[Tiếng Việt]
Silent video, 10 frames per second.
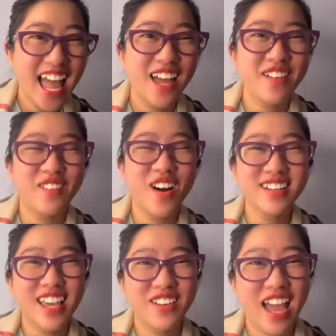và
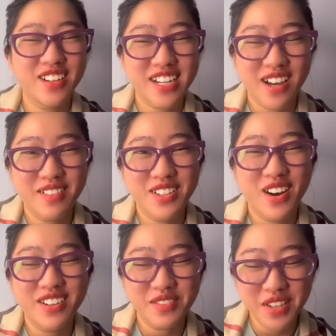quấn nhau với hai con trăng
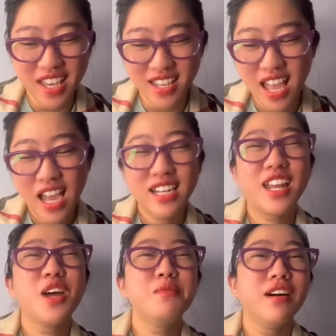Amazon này quý vị này
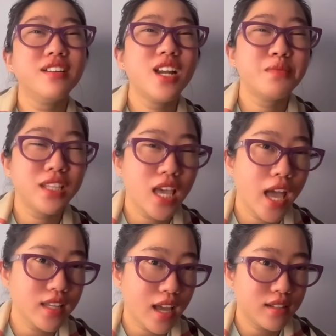nêu mười nêu mười
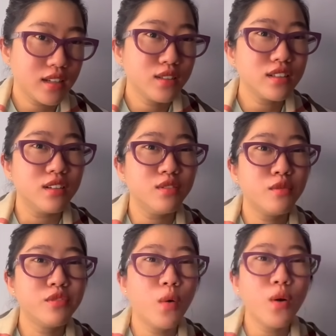chế nha trí tưởng tượng
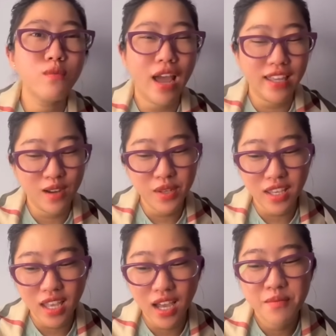phong phú khúc này nha quý vị
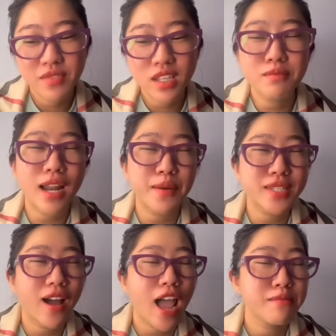nha chứ mà làm
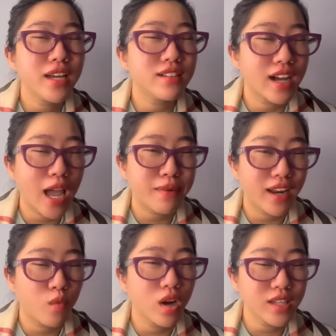sao ai biết được hai bà
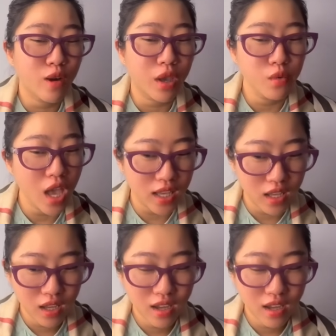này quấn nhau kiểu gì